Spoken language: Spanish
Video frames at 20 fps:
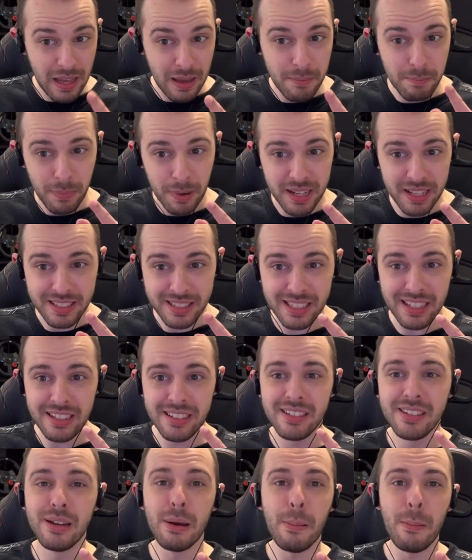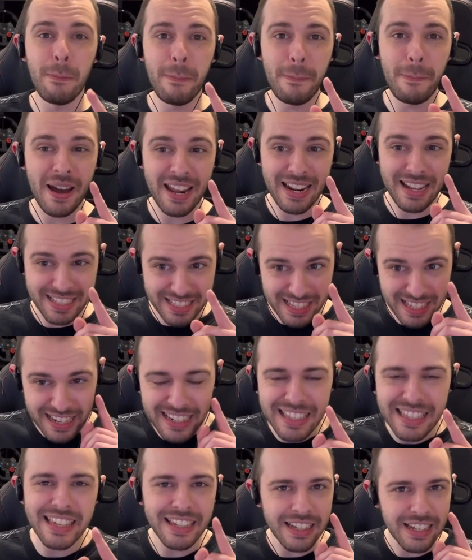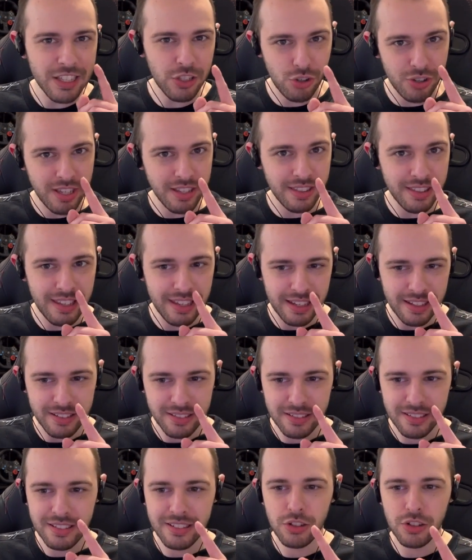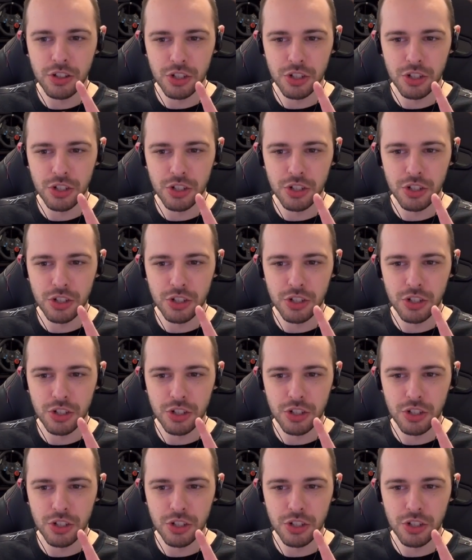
de la empresa para ser quien es hoy en día.